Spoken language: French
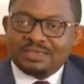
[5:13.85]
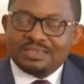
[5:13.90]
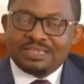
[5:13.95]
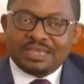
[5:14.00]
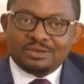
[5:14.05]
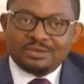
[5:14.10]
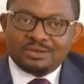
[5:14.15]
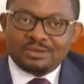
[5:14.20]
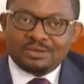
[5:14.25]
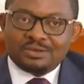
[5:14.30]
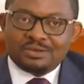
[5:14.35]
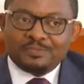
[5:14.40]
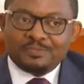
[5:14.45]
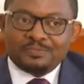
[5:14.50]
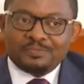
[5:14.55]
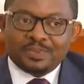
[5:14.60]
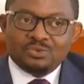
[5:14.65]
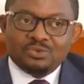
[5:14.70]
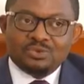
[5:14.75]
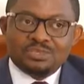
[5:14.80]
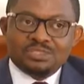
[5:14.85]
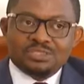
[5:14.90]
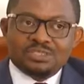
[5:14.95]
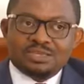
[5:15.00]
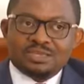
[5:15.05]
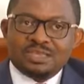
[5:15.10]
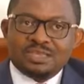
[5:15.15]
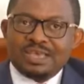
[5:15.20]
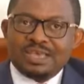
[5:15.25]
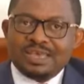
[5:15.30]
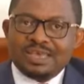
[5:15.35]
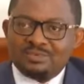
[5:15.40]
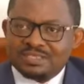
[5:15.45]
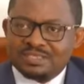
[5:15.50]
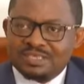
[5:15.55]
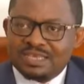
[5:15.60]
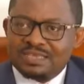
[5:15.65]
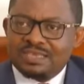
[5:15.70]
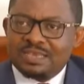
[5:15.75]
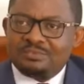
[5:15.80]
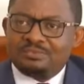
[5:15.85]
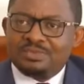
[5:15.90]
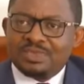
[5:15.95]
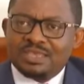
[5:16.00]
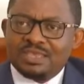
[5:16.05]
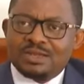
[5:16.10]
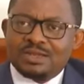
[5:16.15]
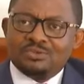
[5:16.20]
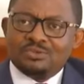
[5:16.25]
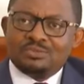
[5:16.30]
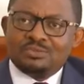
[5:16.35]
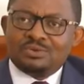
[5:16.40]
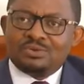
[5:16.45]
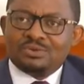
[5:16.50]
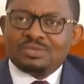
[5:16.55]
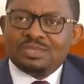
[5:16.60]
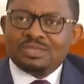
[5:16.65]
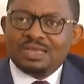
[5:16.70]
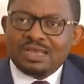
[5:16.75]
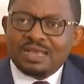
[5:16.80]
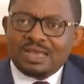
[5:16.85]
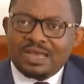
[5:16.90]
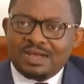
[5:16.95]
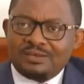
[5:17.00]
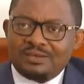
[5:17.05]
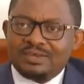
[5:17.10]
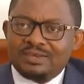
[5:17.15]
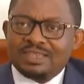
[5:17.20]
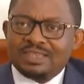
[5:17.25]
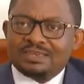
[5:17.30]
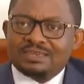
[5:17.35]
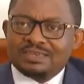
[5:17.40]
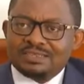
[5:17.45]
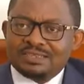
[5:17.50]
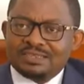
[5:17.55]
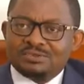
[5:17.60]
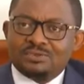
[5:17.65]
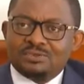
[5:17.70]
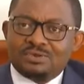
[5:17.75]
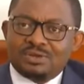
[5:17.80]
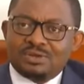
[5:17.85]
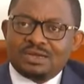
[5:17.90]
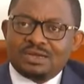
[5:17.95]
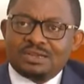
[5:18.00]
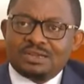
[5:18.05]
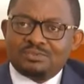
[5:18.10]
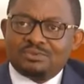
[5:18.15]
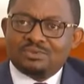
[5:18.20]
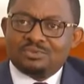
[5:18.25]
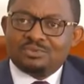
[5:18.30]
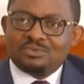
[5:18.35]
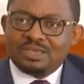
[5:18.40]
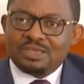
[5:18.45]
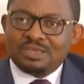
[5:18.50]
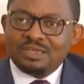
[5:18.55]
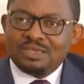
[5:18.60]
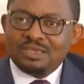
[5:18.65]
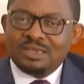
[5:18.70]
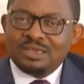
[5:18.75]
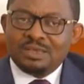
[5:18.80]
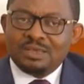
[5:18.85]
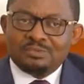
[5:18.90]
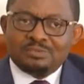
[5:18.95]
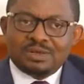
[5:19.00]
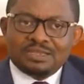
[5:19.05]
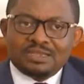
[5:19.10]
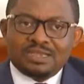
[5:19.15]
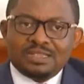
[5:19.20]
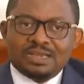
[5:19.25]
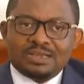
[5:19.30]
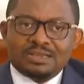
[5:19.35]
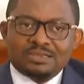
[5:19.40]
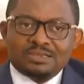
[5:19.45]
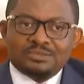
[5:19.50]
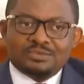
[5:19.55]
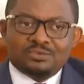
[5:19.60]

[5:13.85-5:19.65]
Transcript: D'ailleurs, le Nigeria est le cinquième pays dans le monde à faire les transactions en crypto-monnaie pendant la crise du